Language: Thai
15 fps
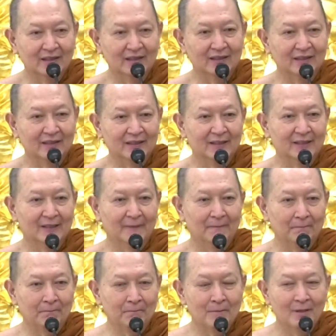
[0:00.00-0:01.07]
เกิดที
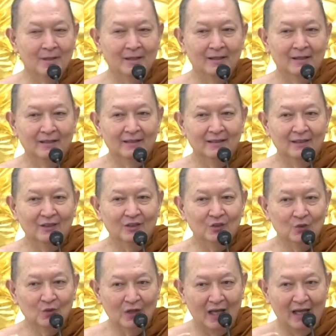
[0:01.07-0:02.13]
เราก็
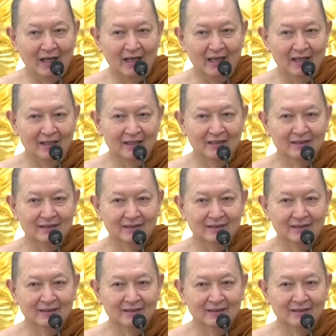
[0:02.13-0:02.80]
ดูราคะ